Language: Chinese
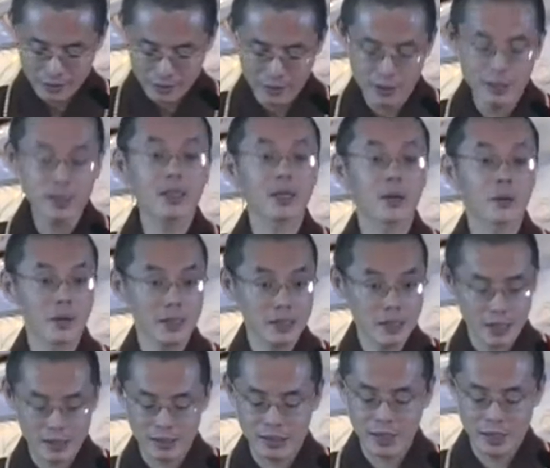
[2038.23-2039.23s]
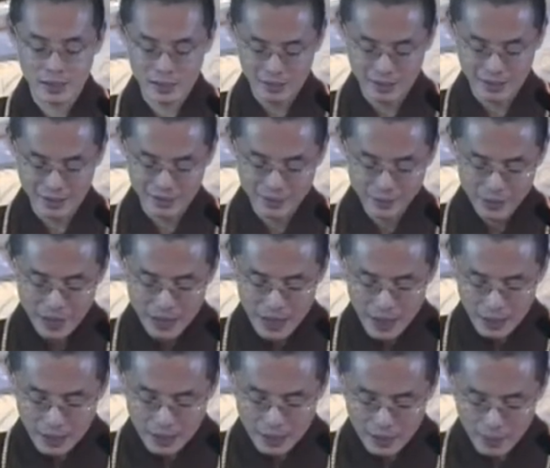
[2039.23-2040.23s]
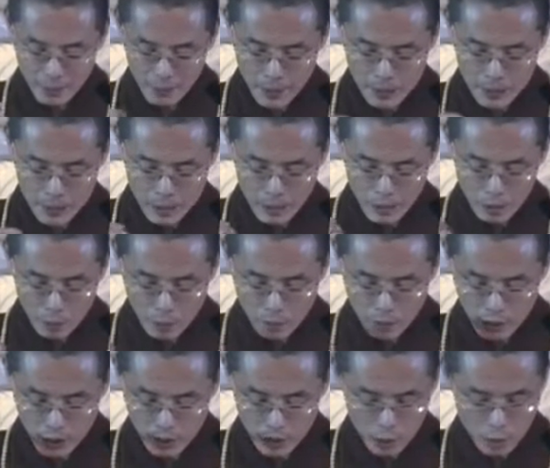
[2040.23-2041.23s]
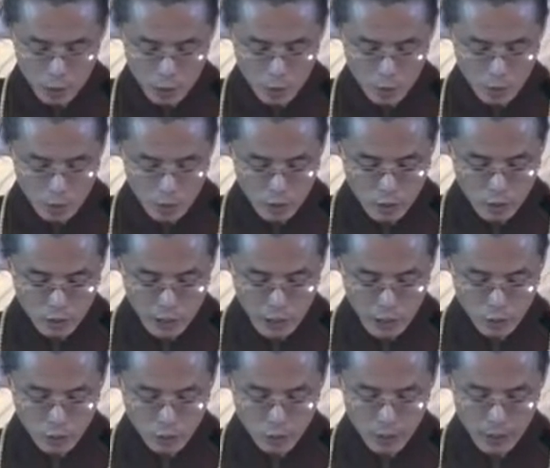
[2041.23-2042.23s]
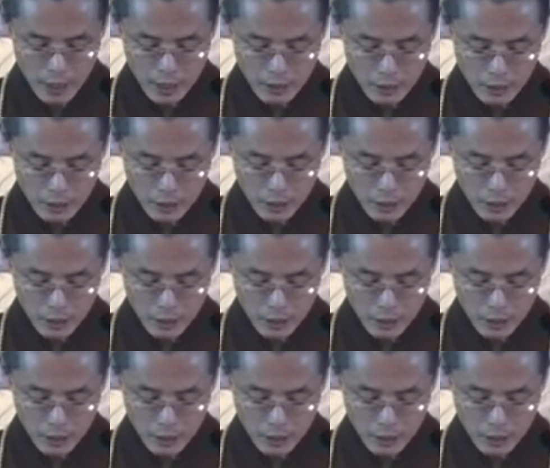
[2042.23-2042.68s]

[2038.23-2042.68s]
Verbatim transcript: 你挺会想象的。” 可是本人又不能灌过噶举派的